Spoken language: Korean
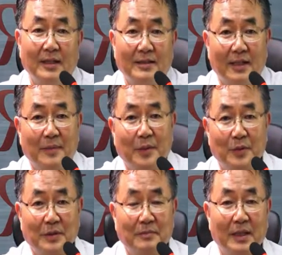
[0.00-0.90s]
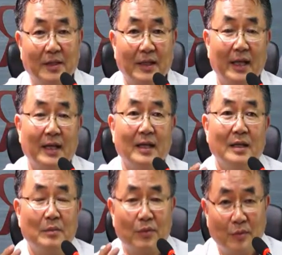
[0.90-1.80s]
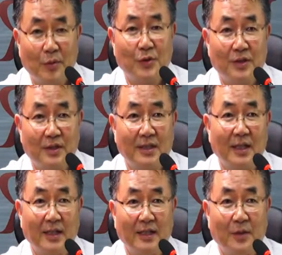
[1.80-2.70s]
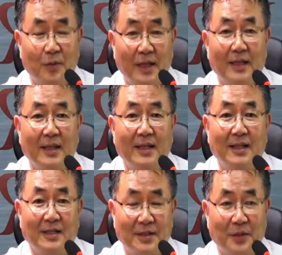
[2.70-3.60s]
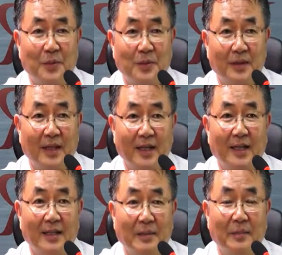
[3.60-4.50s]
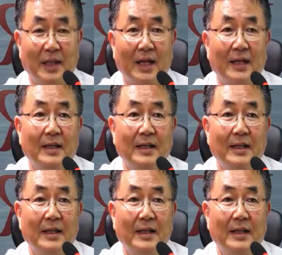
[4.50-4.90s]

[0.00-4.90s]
450만 원의 프로모션 시간 동안 제공되게 됩니다.